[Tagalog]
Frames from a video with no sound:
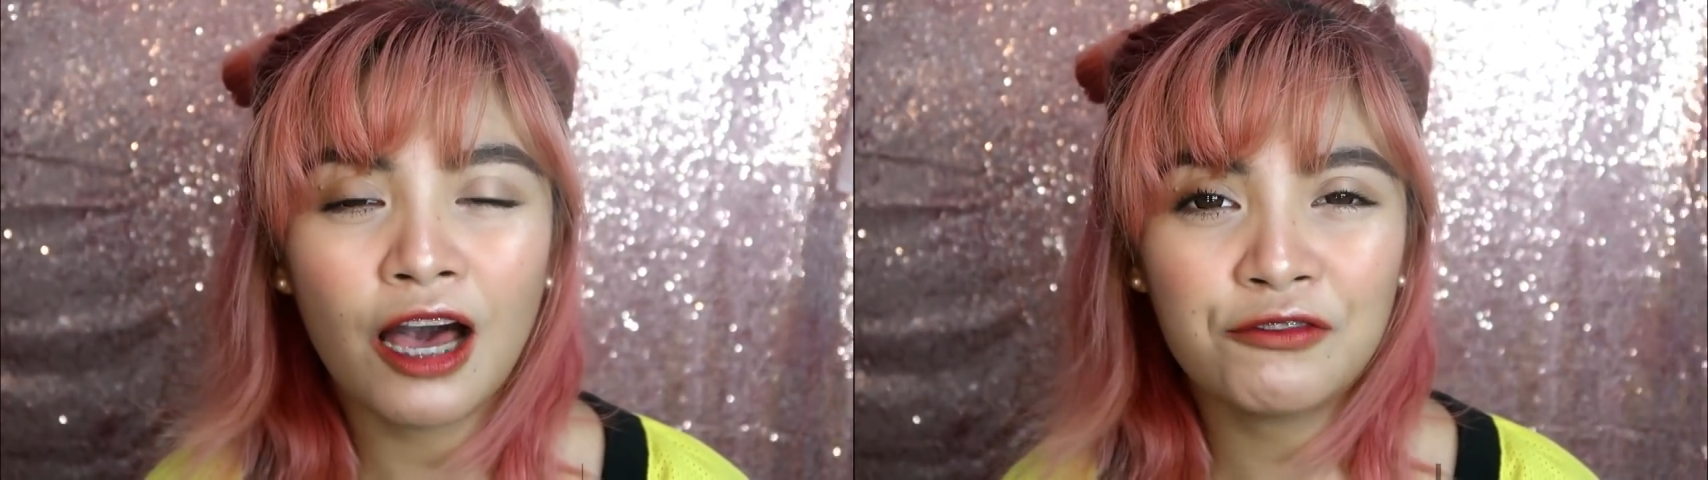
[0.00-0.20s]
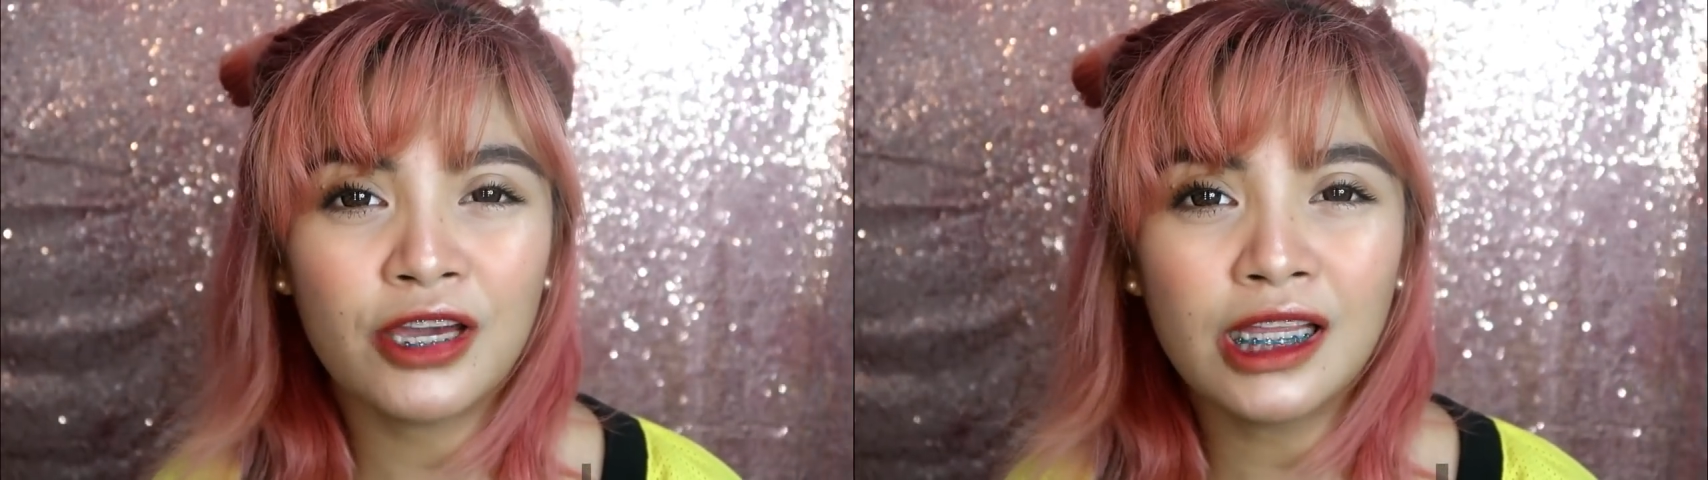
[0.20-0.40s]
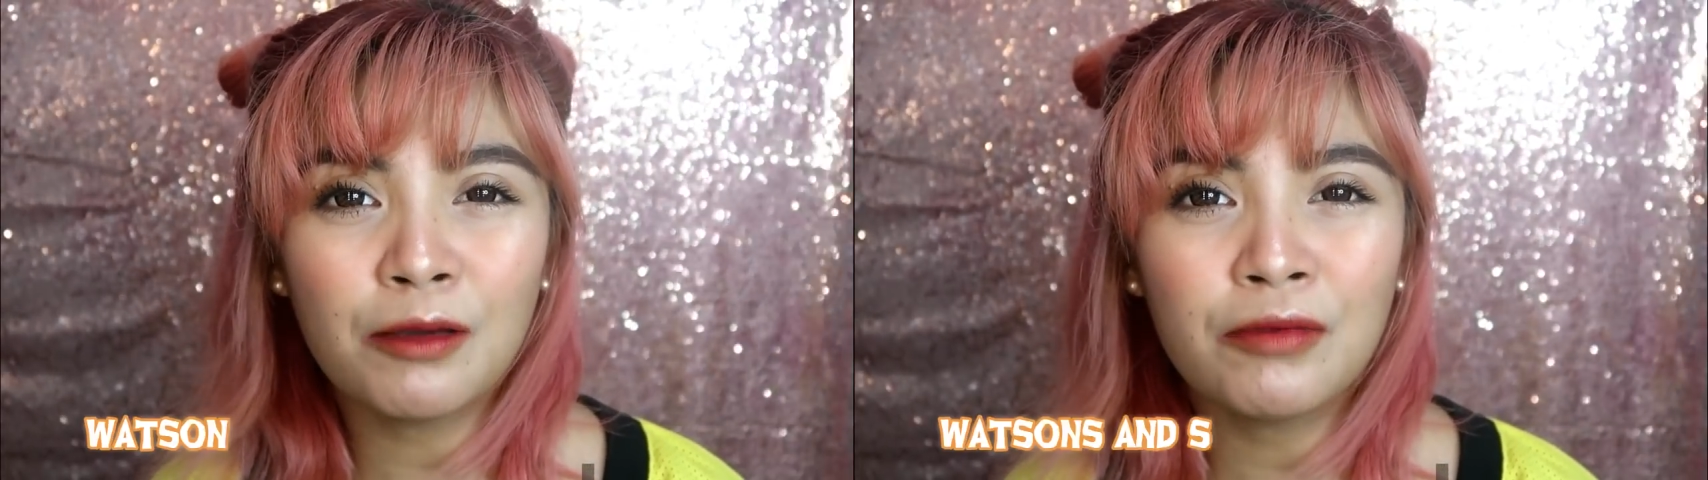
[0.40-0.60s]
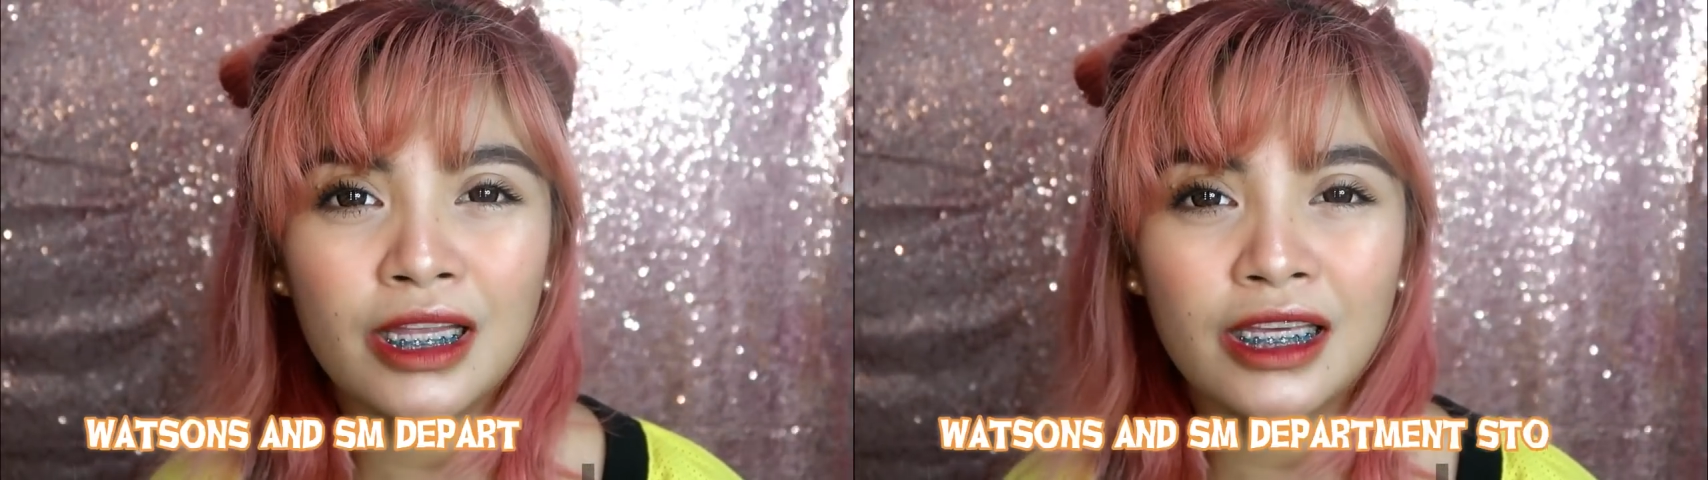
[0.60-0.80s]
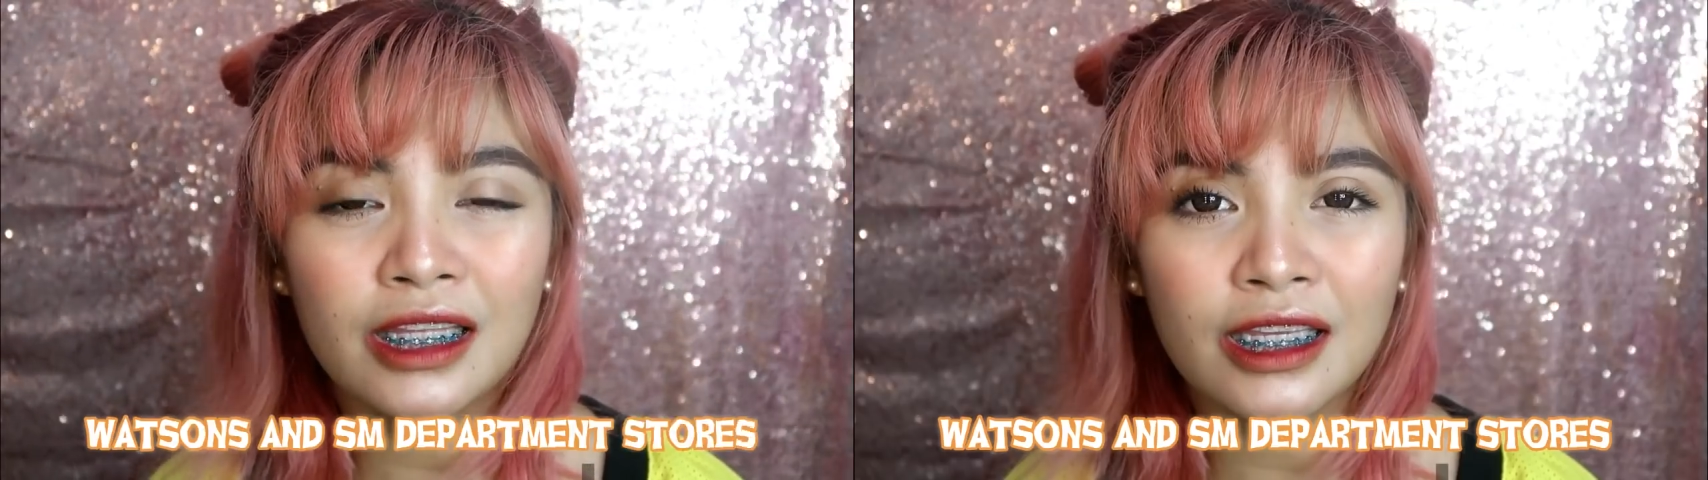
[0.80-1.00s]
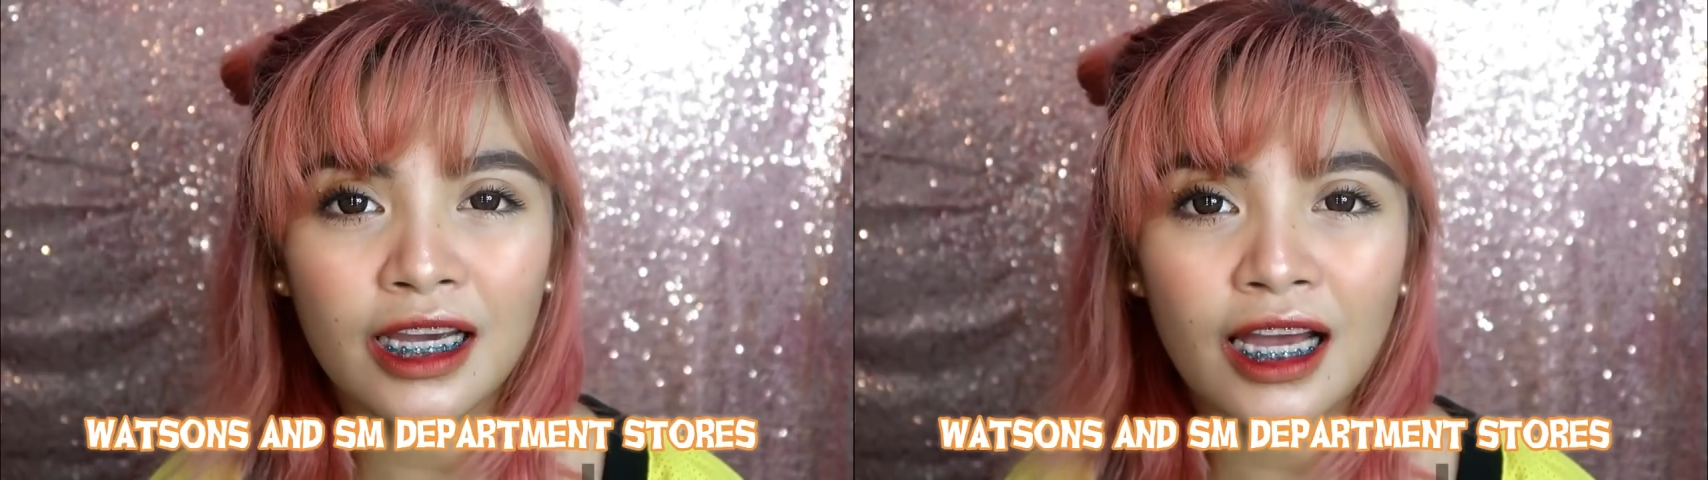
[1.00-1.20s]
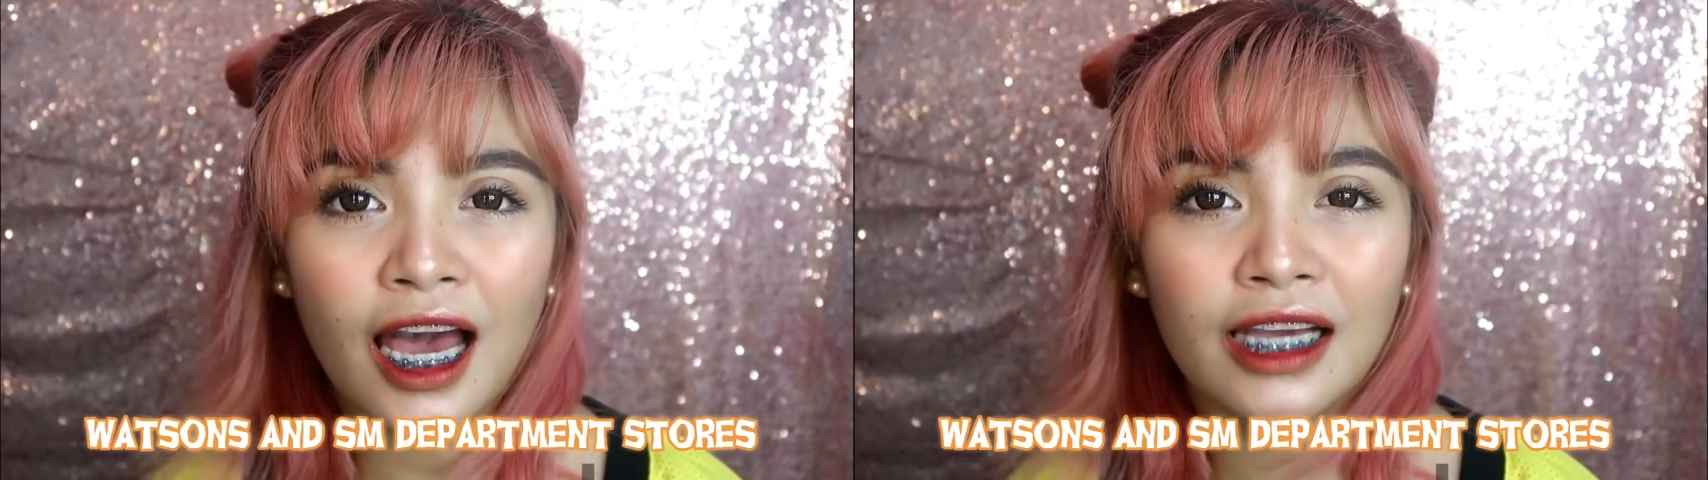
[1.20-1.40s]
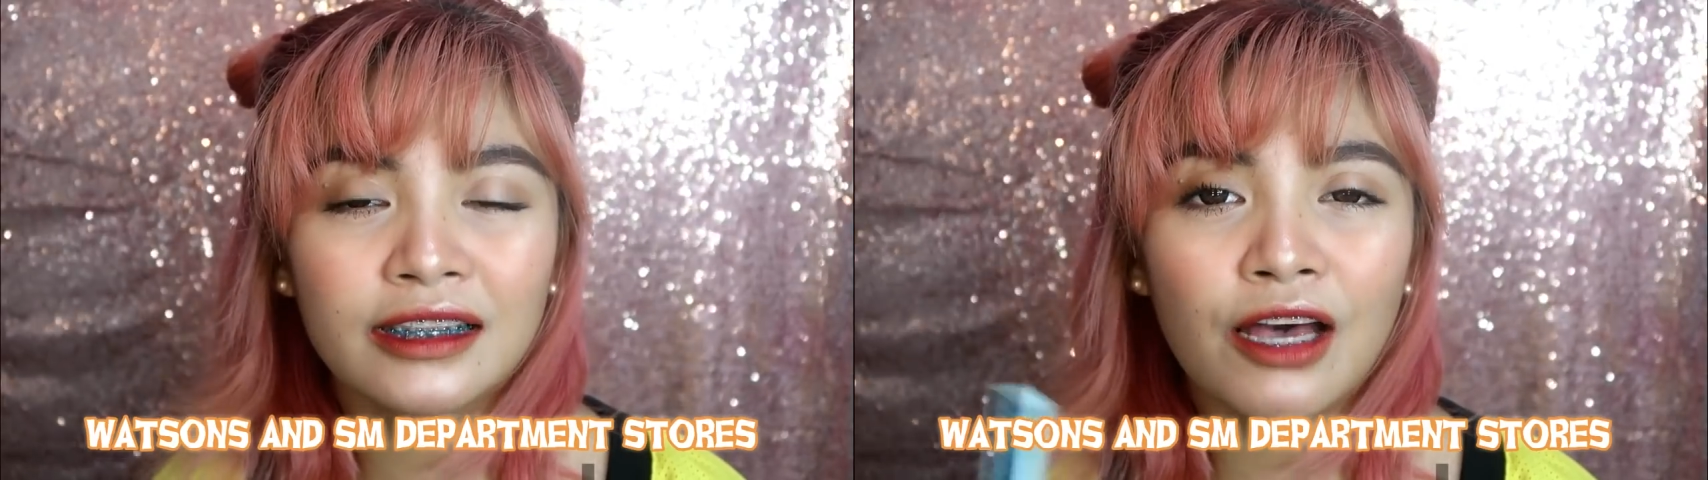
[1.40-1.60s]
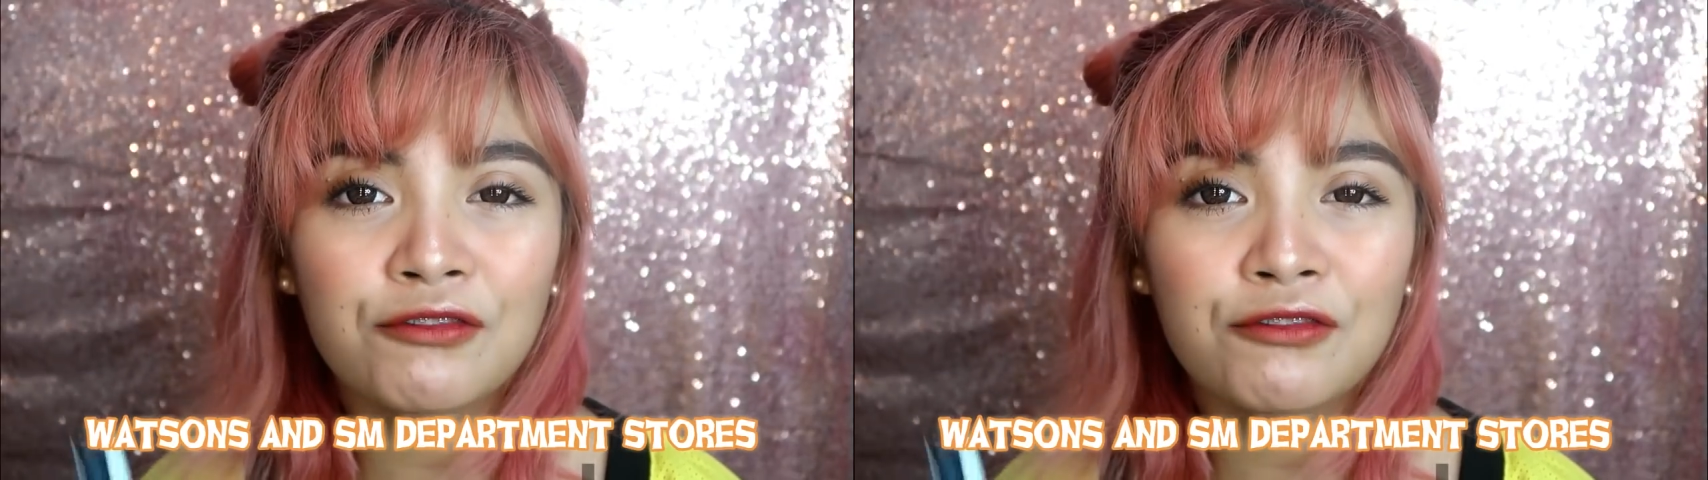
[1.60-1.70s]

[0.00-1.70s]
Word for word: availability niya guys,